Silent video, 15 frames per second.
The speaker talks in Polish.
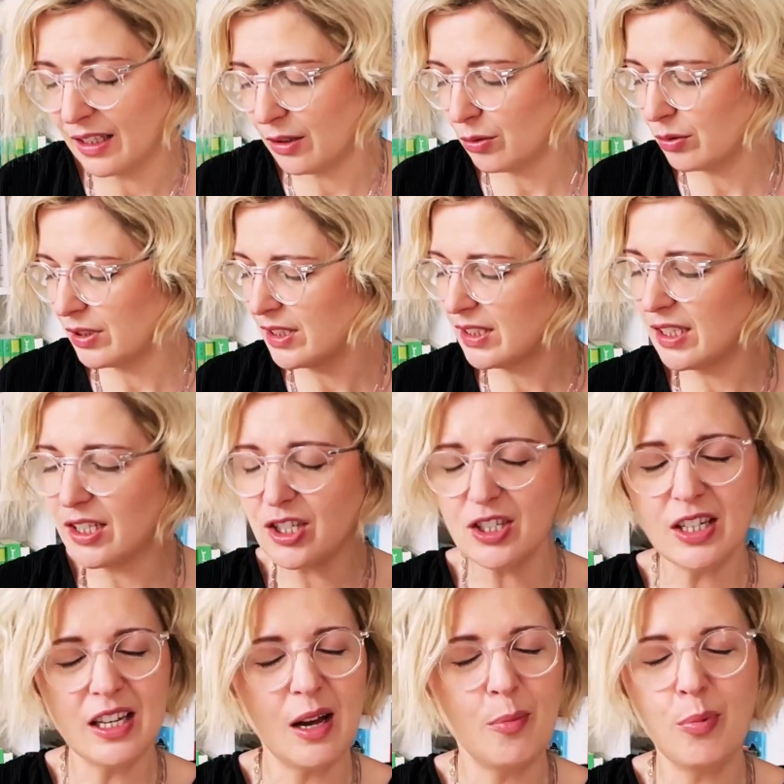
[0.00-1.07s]

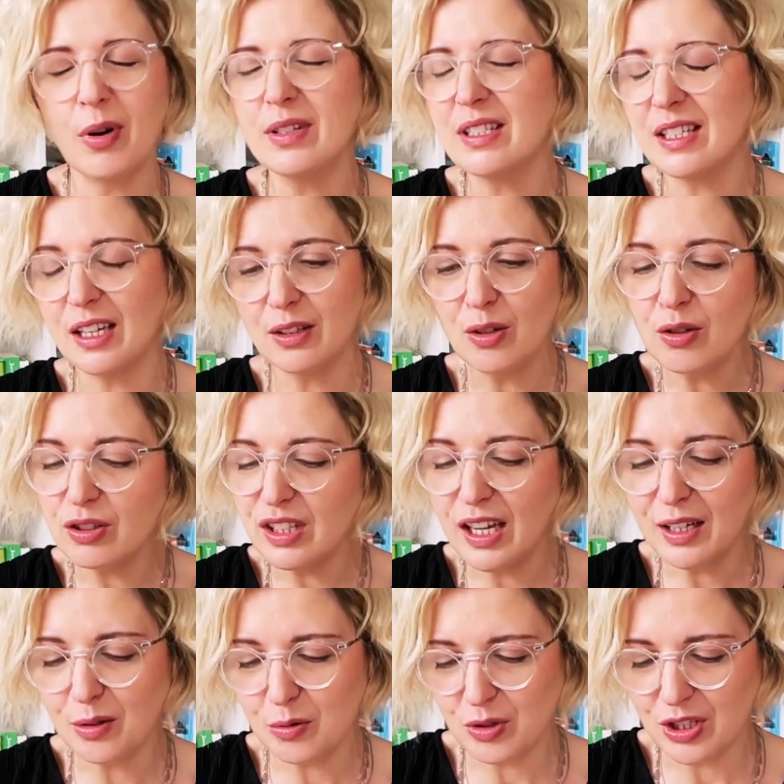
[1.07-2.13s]
hinduistyczne, japońskie, no
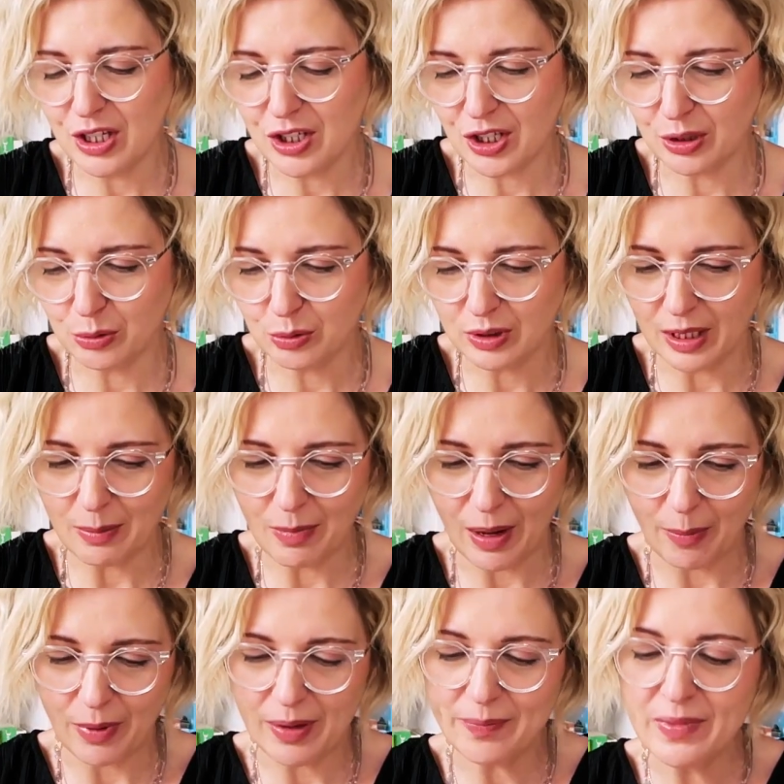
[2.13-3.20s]
najróżniejsze tutaj
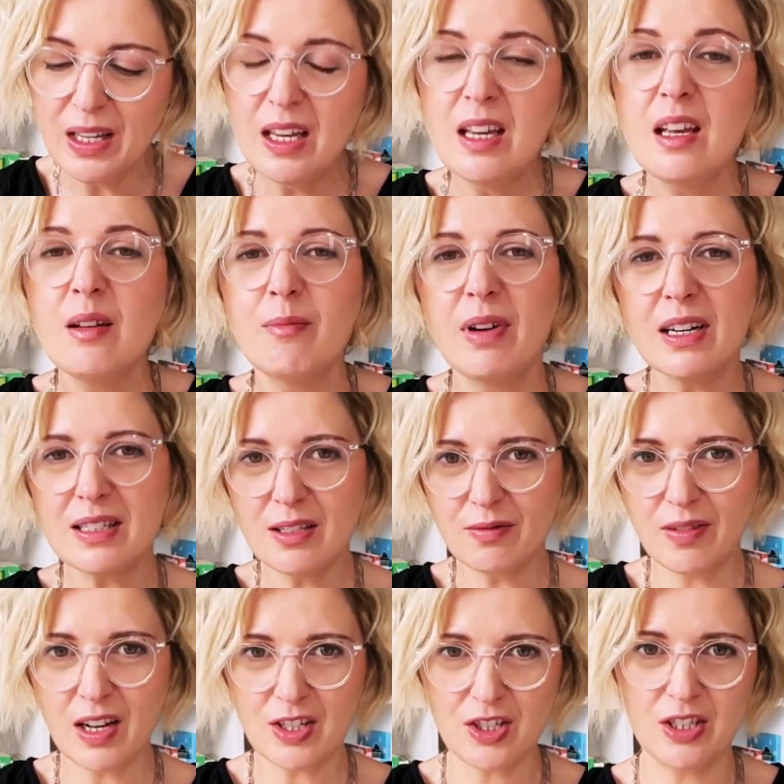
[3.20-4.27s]
mamy.
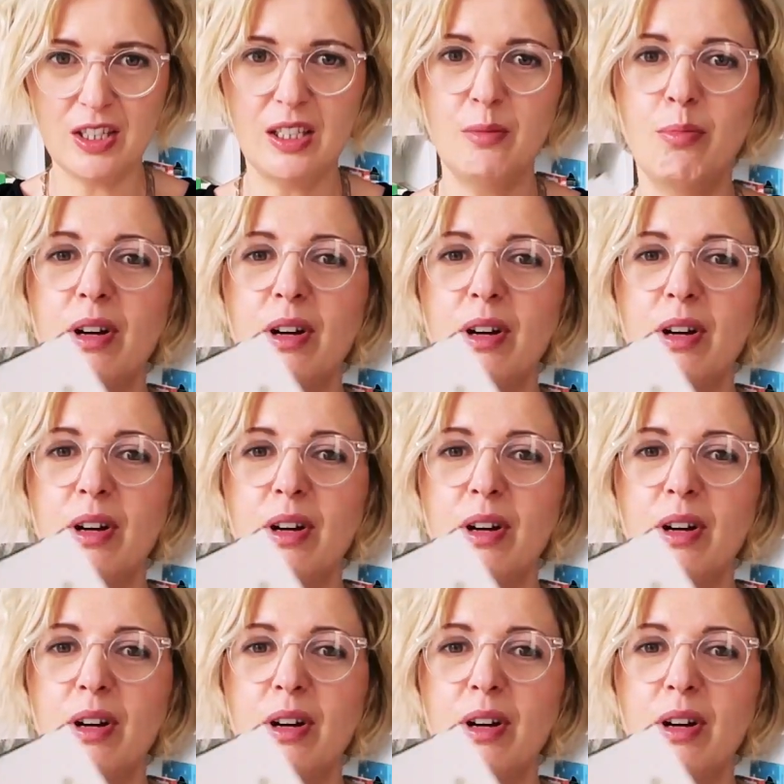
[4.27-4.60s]
Bardzo ważny i